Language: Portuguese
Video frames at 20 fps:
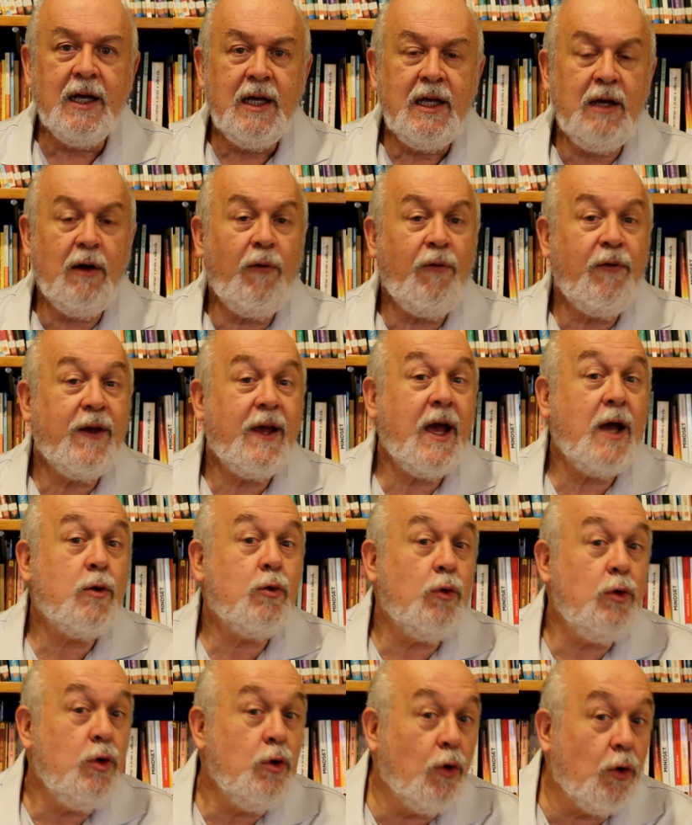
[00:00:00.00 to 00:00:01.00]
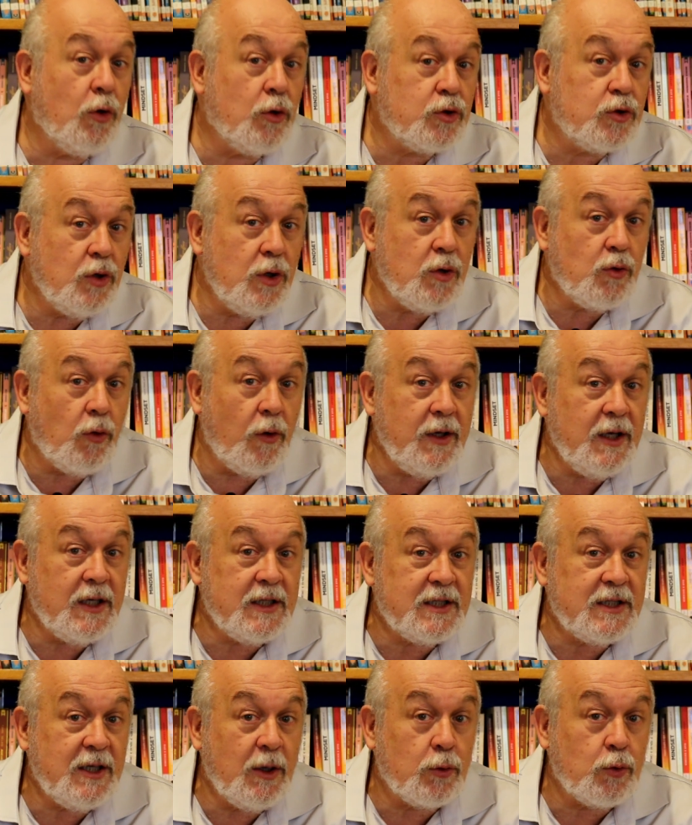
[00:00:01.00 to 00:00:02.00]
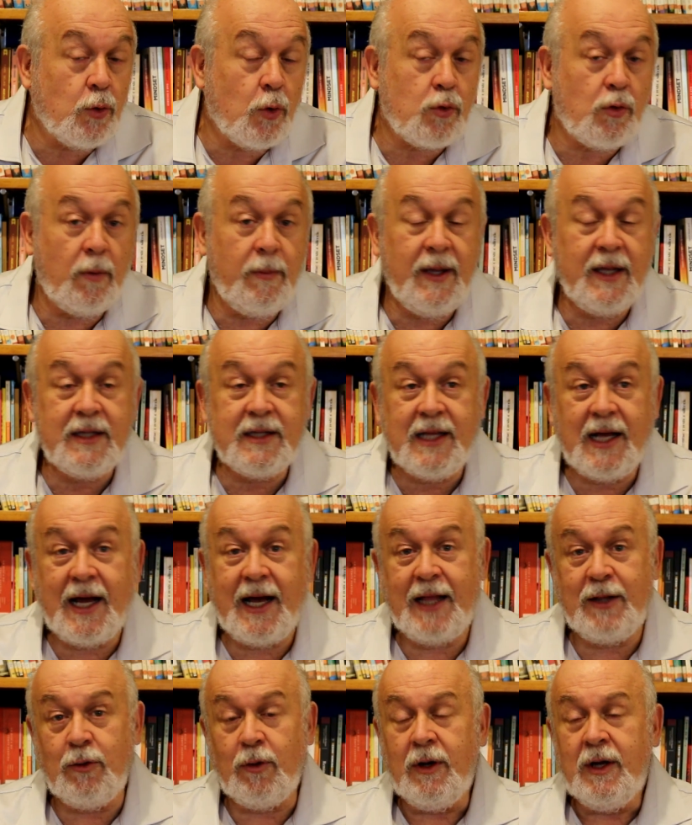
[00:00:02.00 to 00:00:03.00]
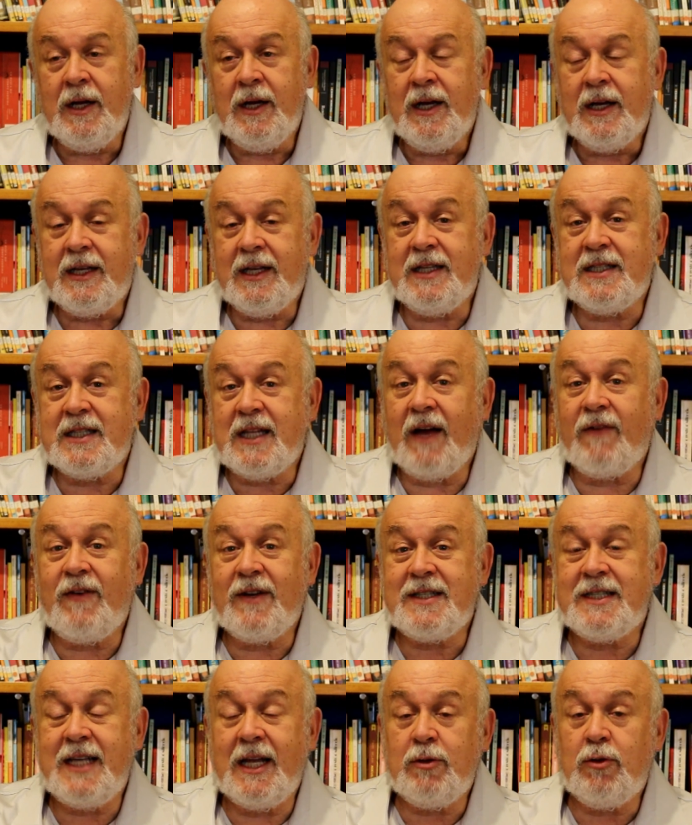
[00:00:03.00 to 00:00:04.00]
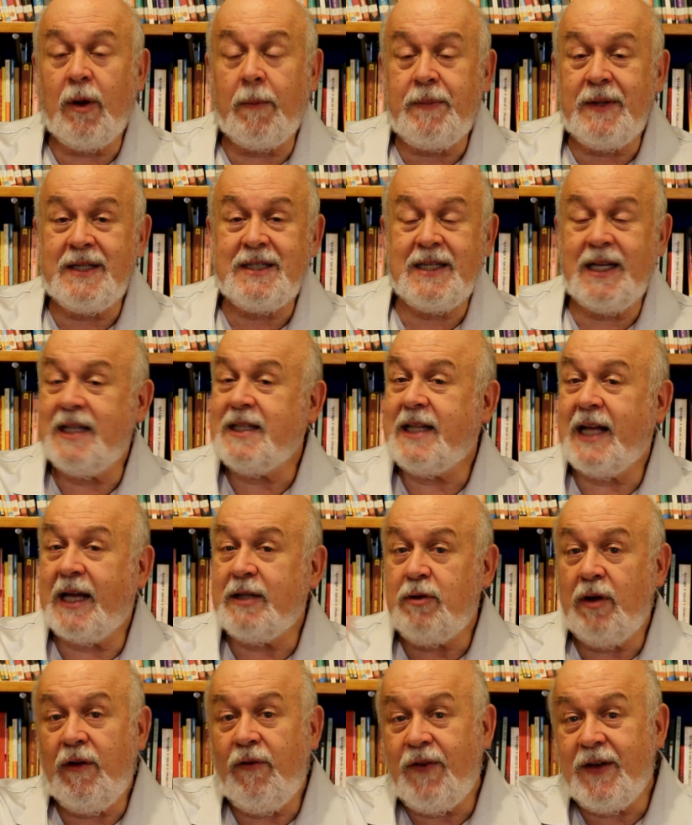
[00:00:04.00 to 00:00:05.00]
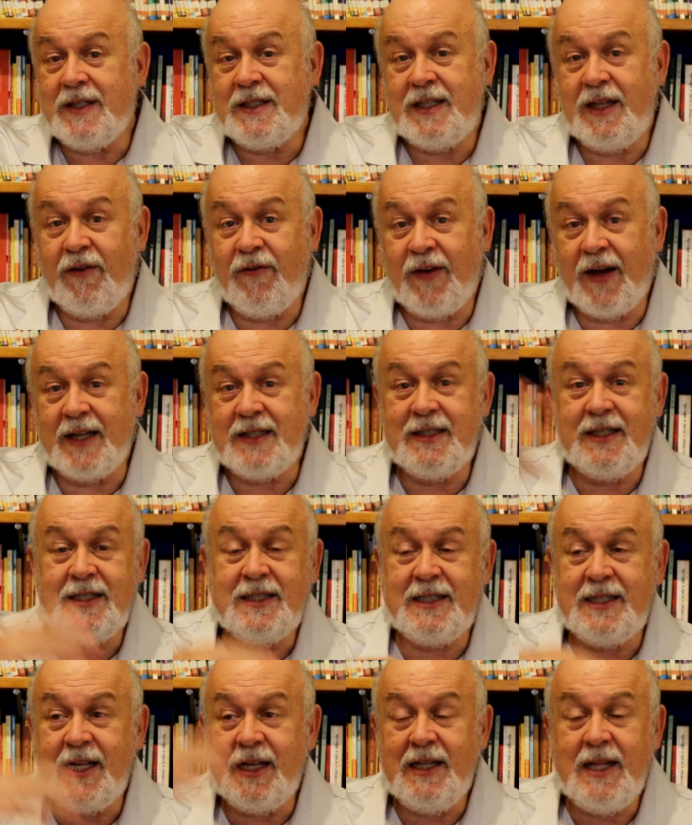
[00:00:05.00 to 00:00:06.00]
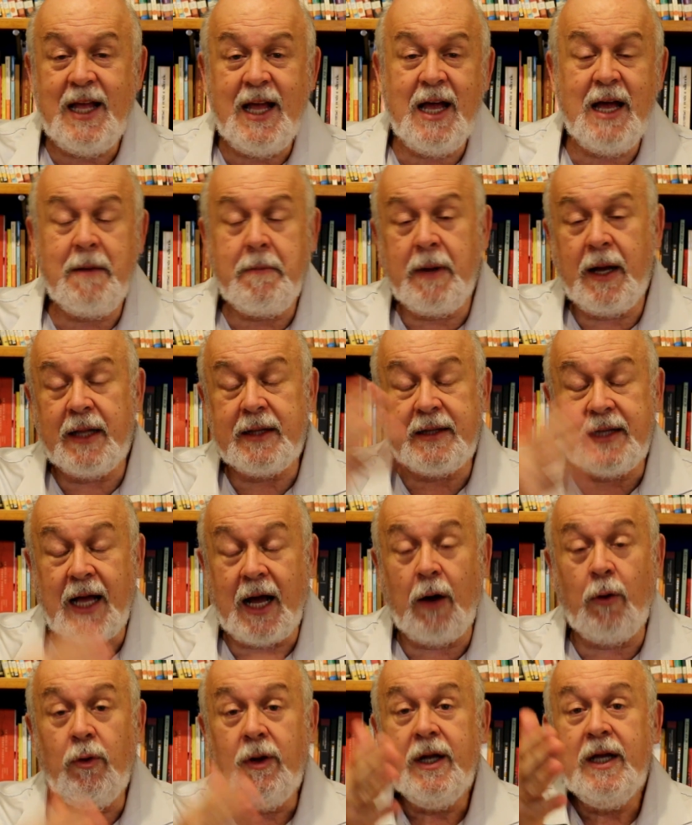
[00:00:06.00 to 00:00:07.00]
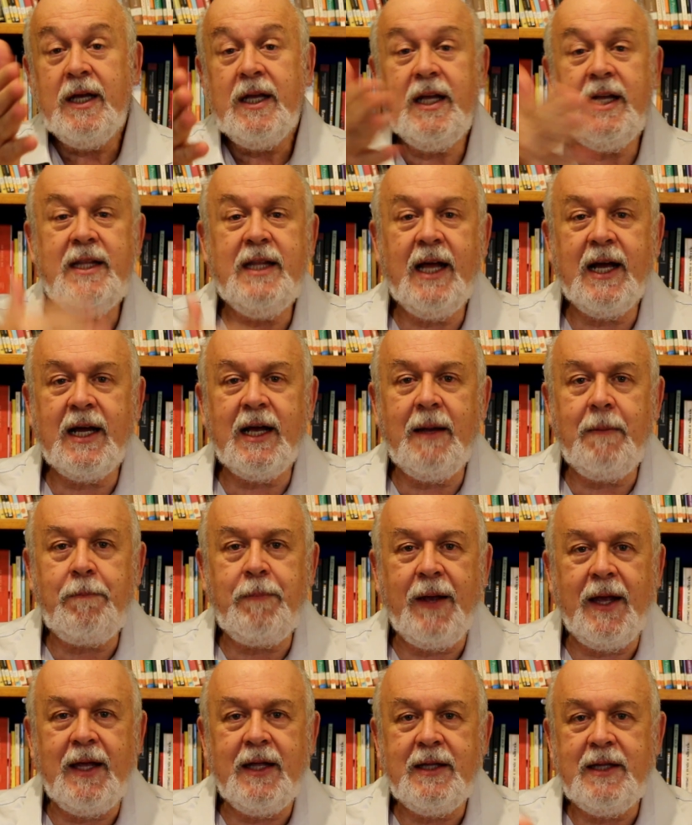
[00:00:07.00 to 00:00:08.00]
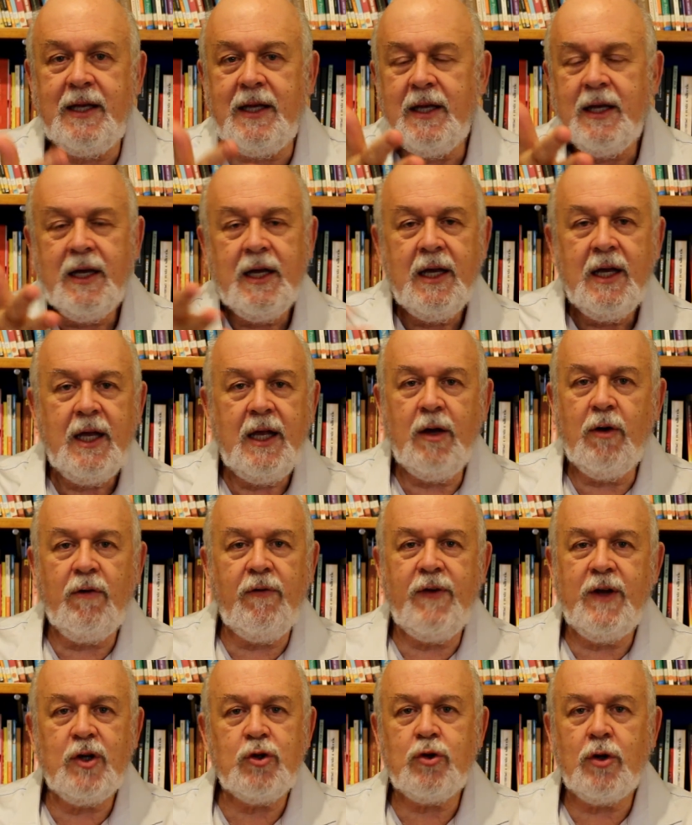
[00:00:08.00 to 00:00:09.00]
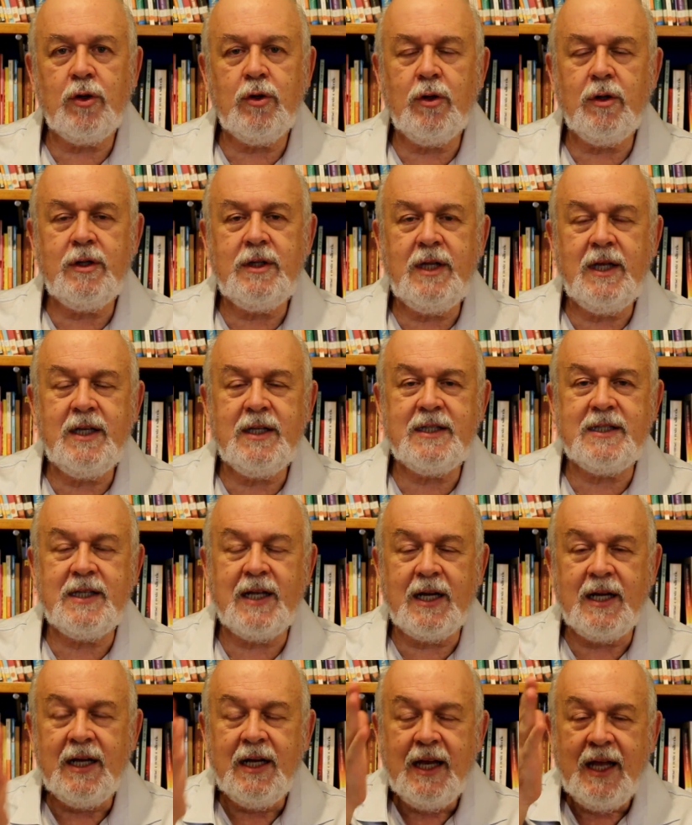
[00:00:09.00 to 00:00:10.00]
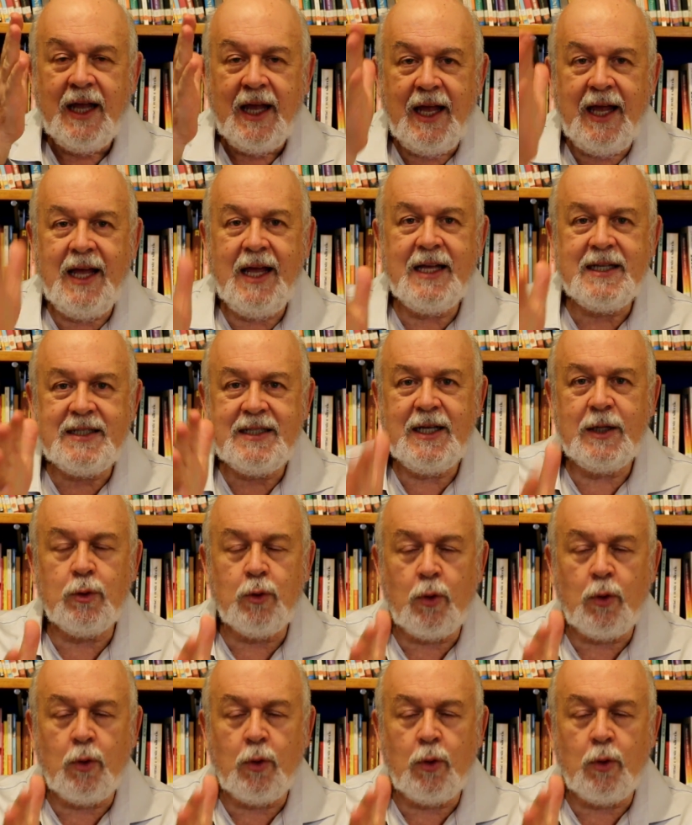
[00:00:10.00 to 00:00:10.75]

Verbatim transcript: E eu fiquei curioso em conhecer o documentário que estava sendo apresentado em festivais de cinema tal, e de repente eu vejo a notícia. Esse